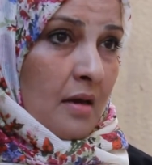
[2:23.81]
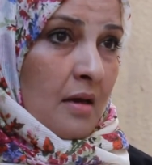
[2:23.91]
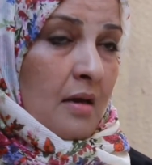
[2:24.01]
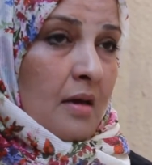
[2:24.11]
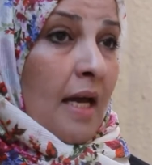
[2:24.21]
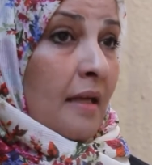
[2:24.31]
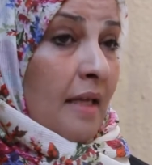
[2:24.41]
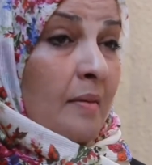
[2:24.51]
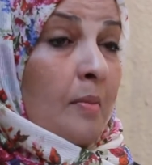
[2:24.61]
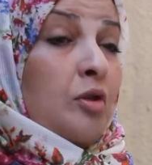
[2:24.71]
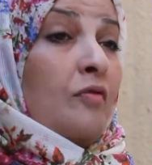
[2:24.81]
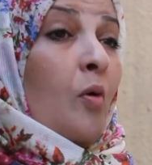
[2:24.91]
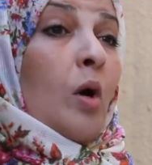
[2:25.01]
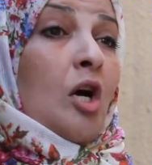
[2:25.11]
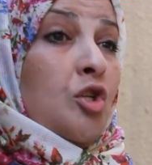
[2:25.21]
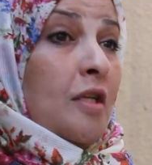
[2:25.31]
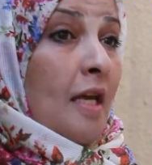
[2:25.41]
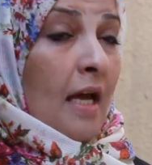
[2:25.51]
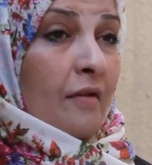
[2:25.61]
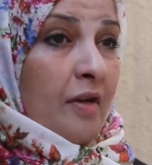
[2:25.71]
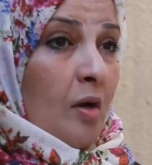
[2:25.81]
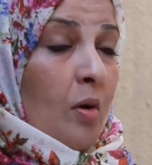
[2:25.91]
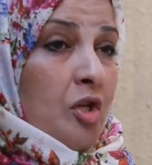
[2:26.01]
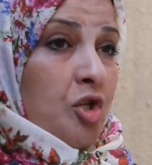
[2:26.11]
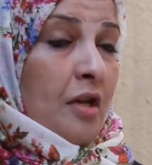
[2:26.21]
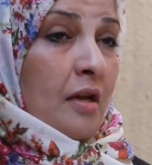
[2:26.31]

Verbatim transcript: كانت طالبة متفوقة جدا على فكرة وخذت